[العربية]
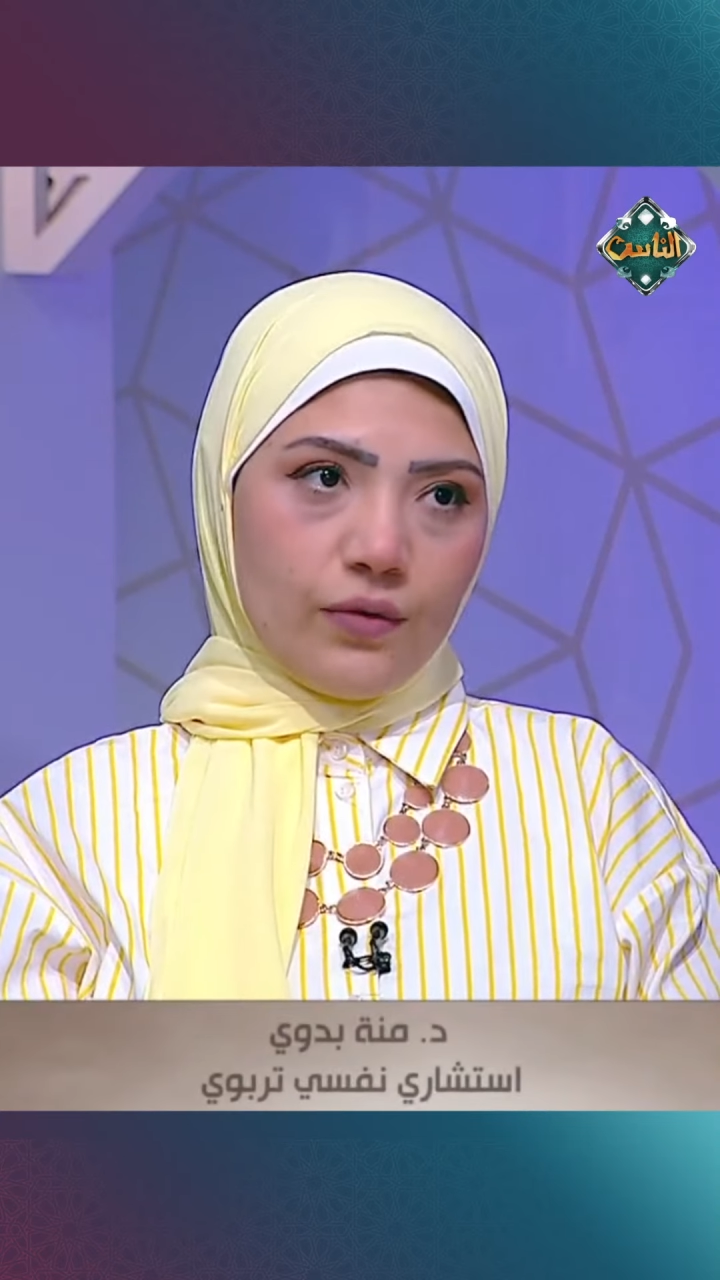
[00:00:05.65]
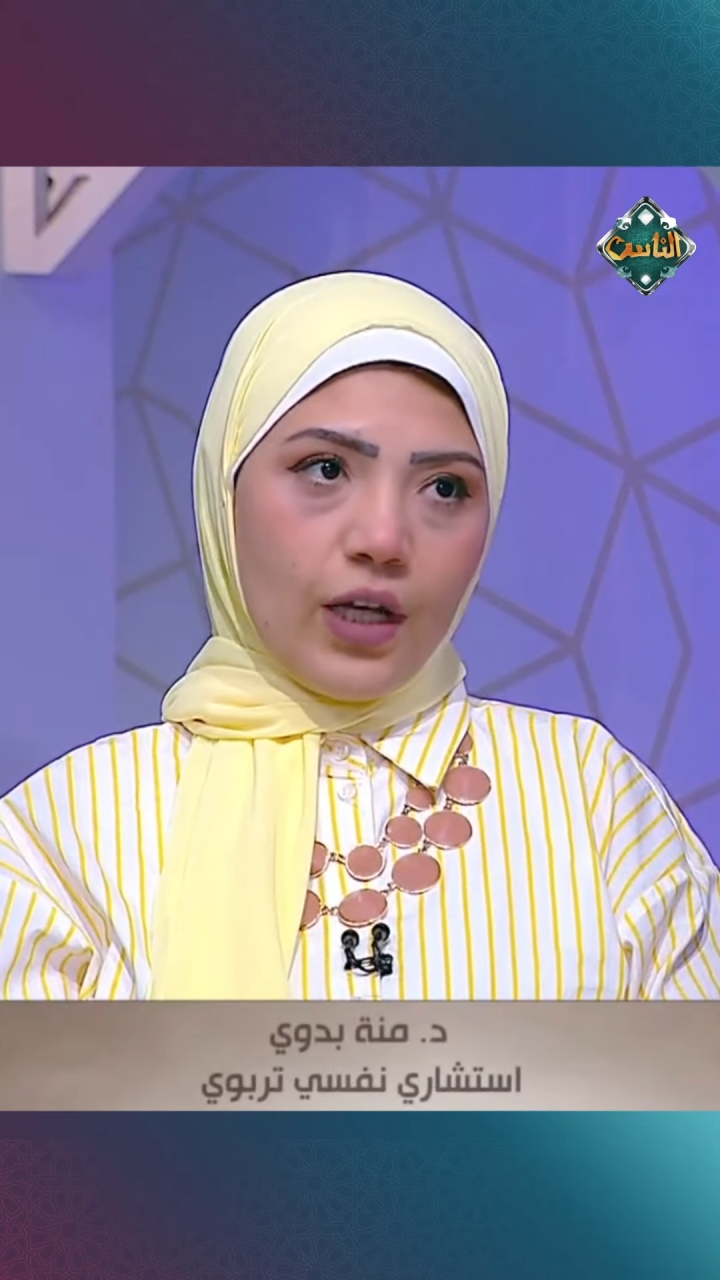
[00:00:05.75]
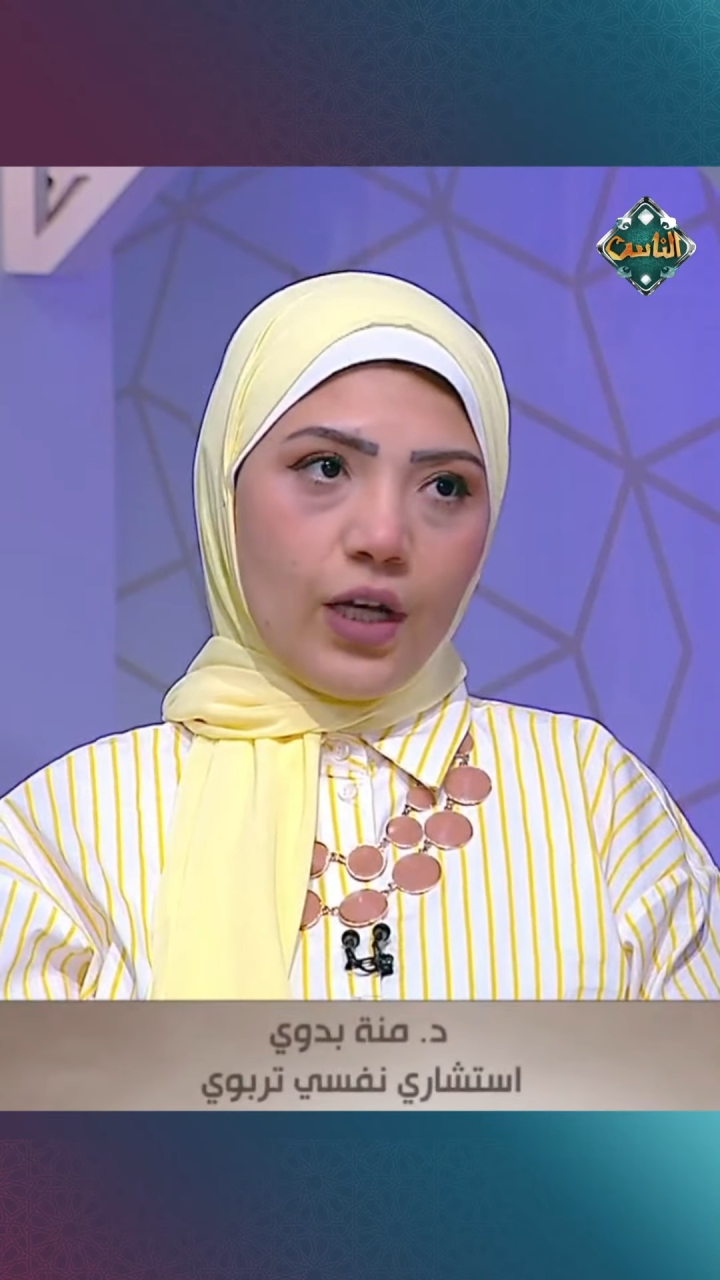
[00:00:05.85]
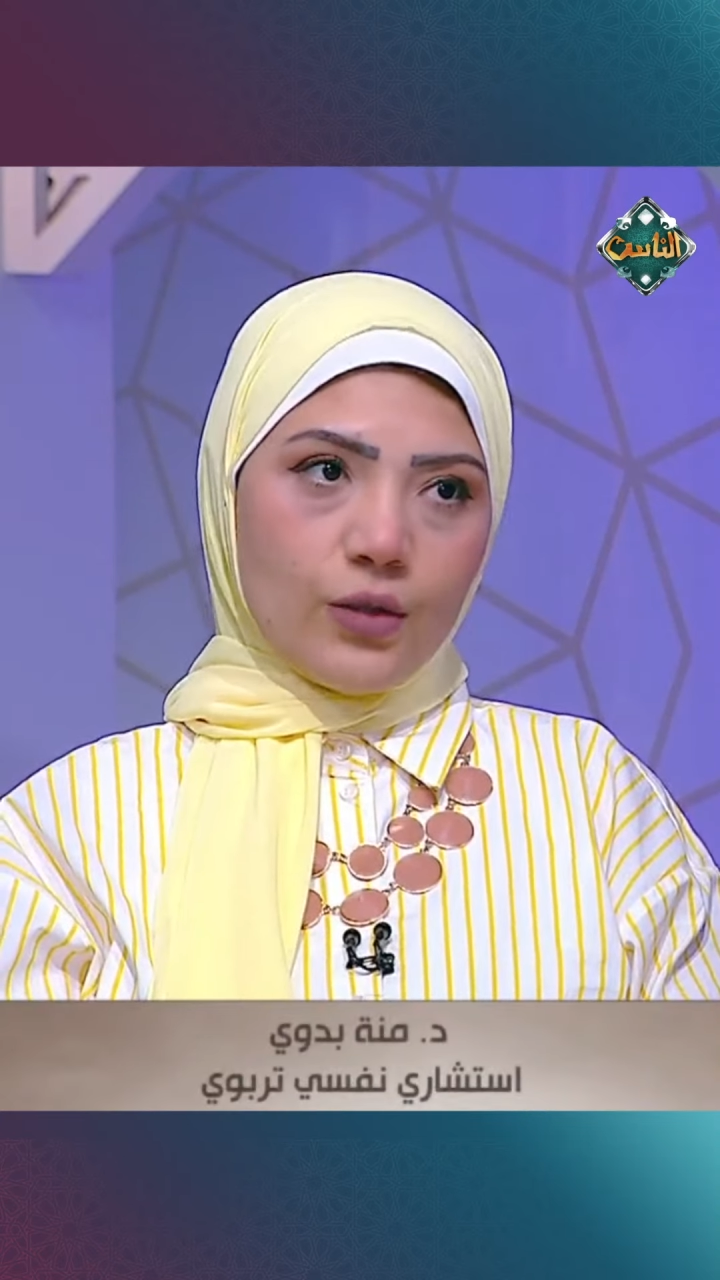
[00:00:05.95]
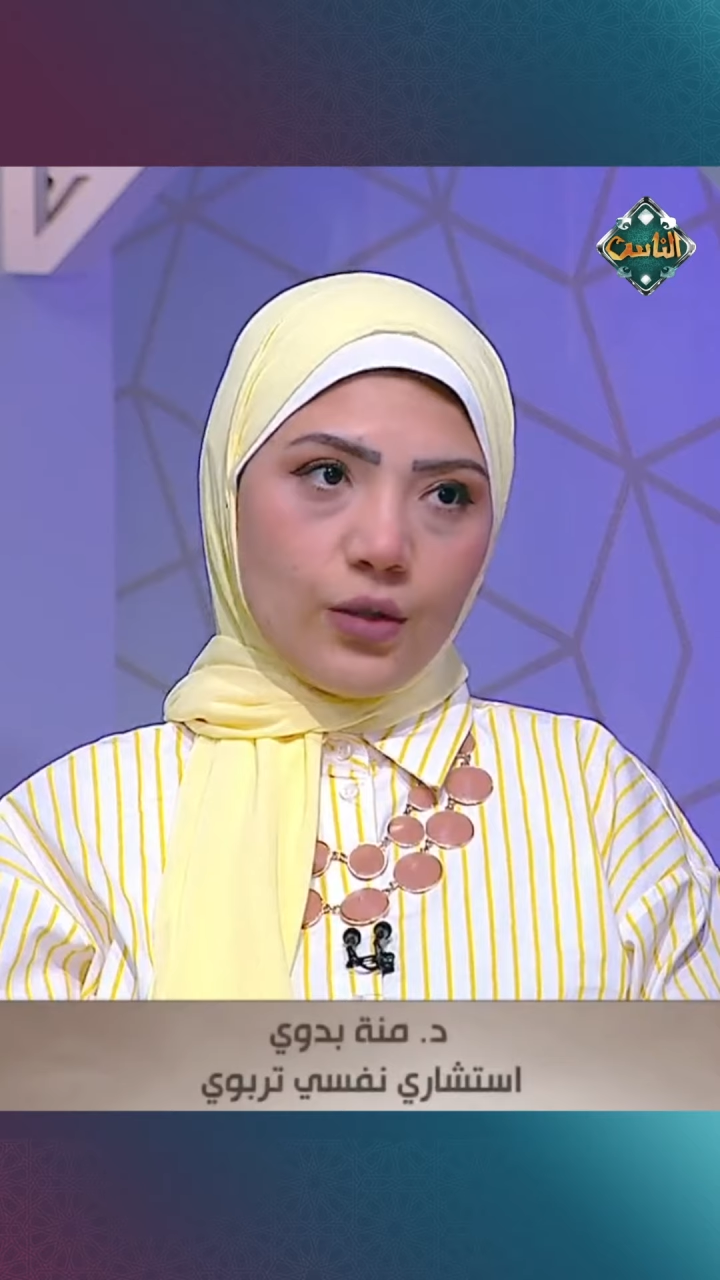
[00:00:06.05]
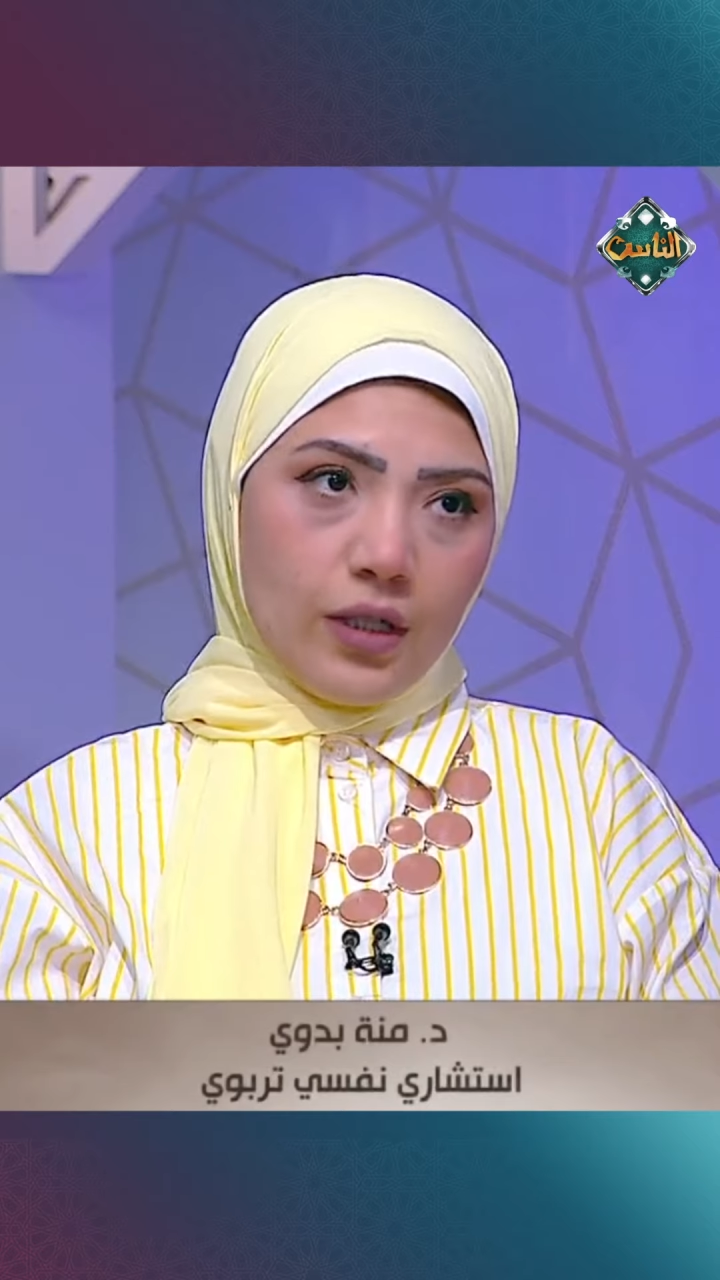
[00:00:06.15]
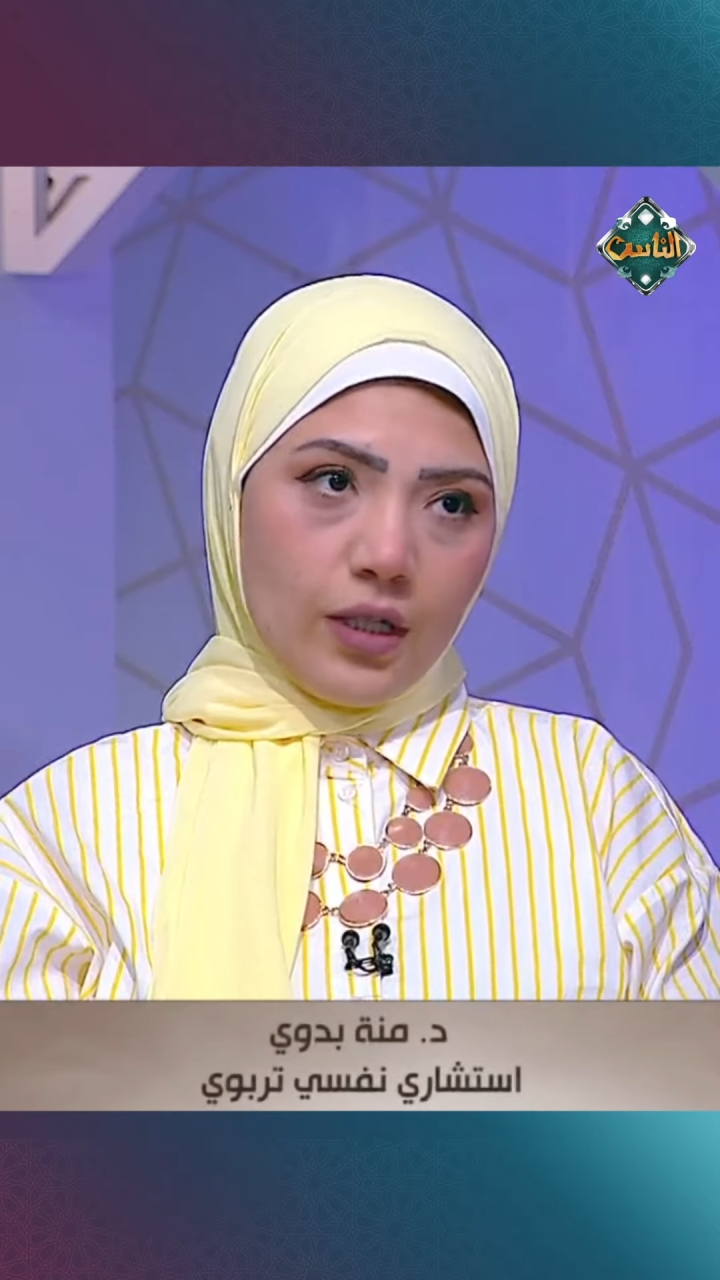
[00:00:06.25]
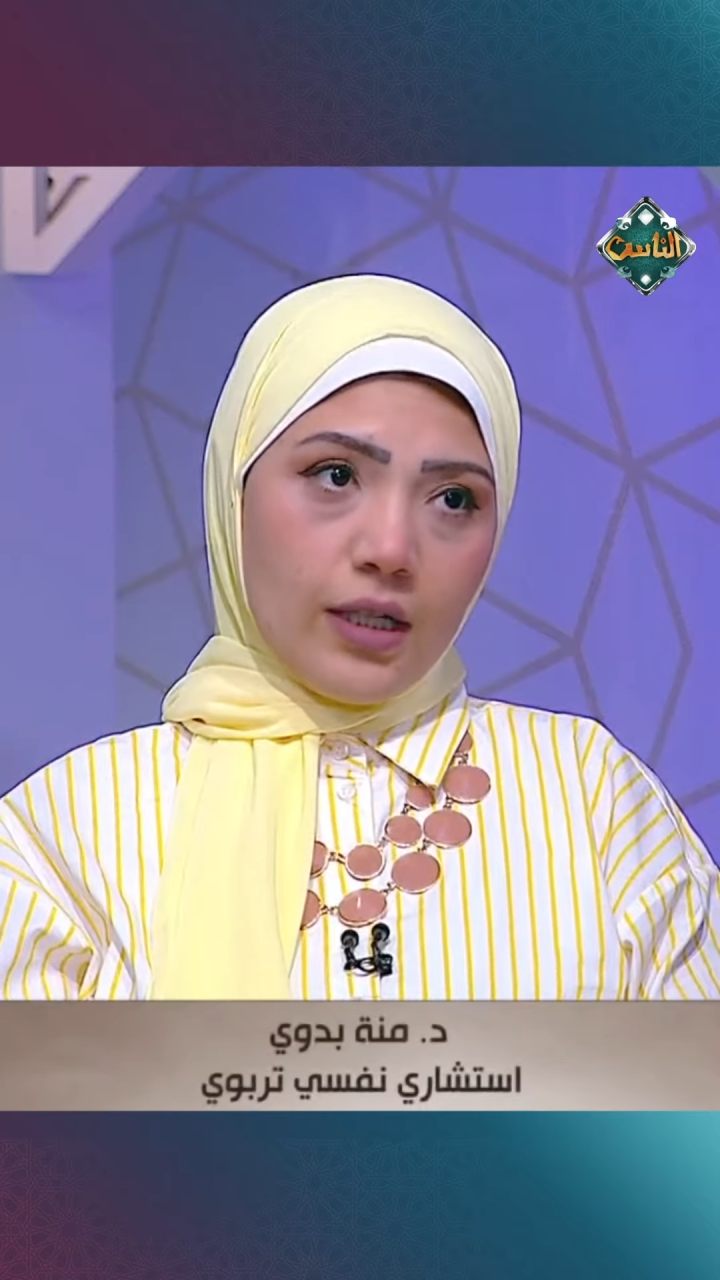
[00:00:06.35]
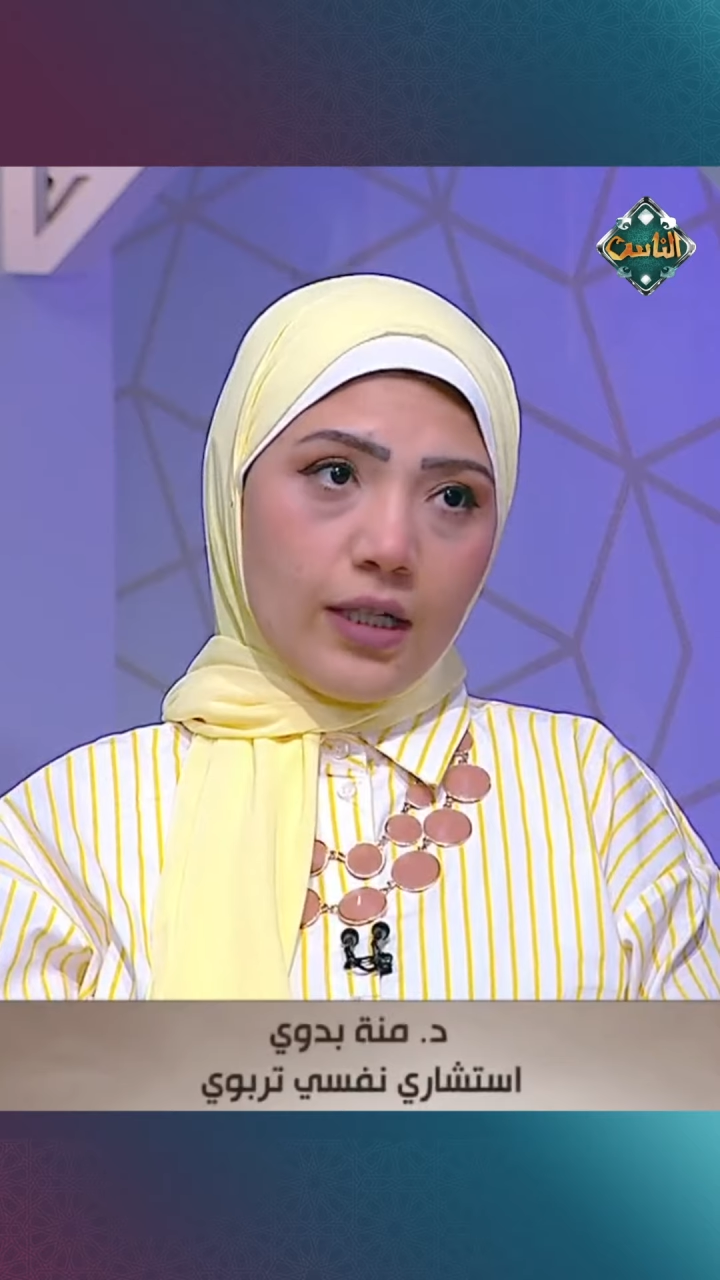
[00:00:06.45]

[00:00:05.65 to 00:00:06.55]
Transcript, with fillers: الحضانه